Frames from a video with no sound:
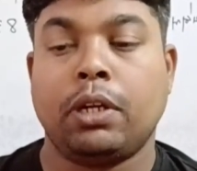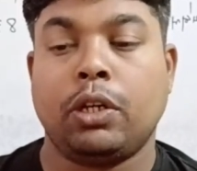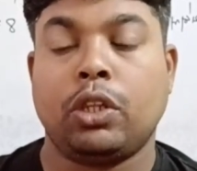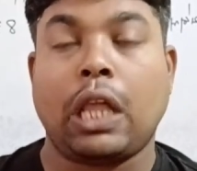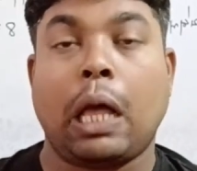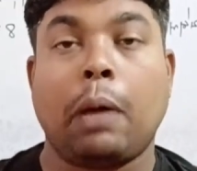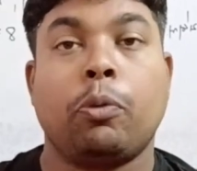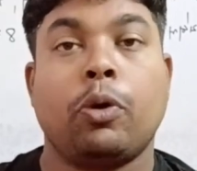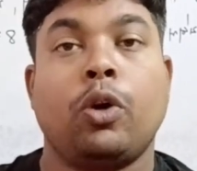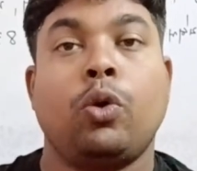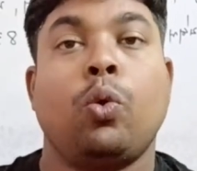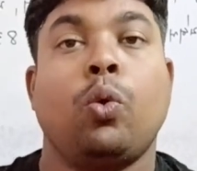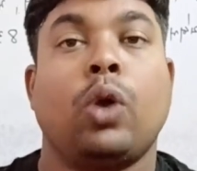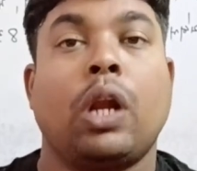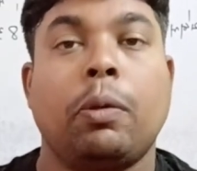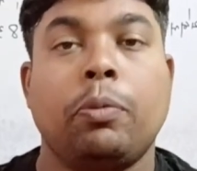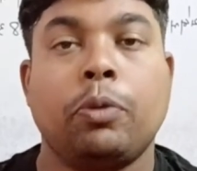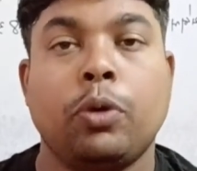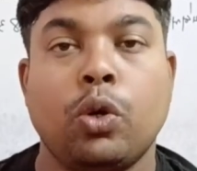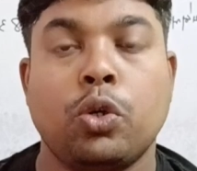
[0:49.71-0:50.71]
তারপর
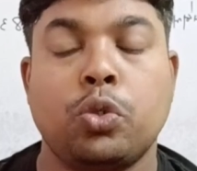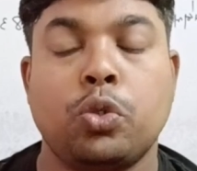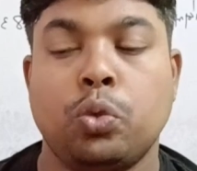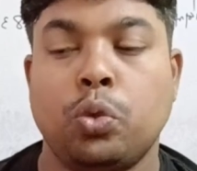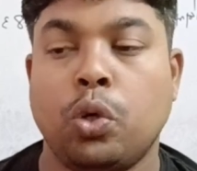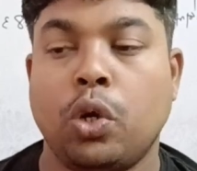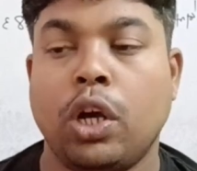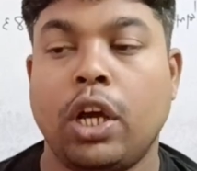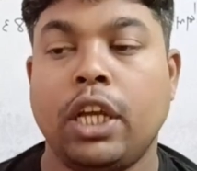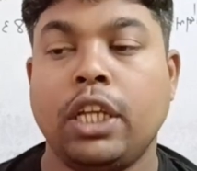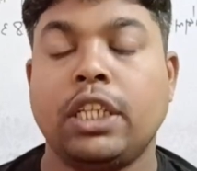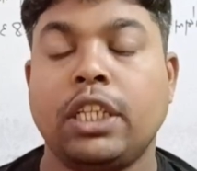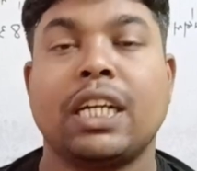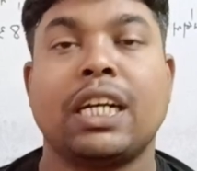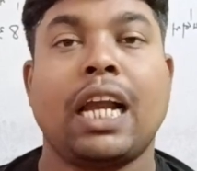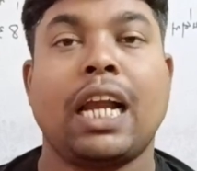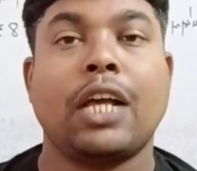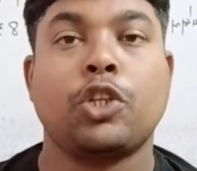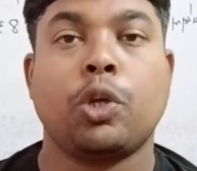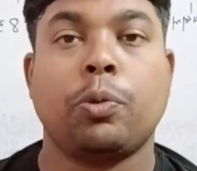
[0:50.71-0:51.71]
নোংরামিগুলো শুরু হয় যে
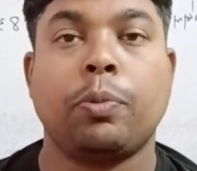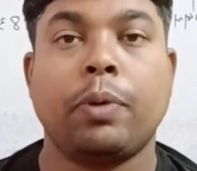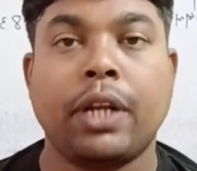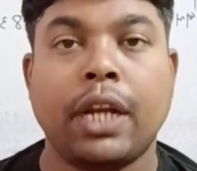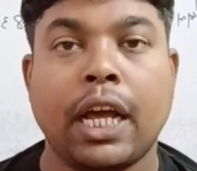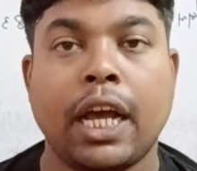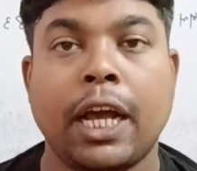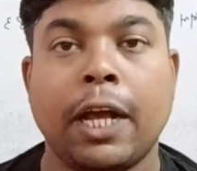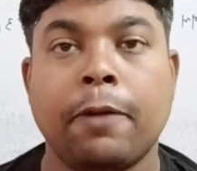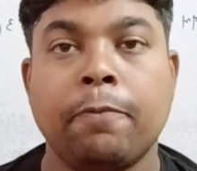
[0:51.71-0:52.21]
ক্লাস হবে না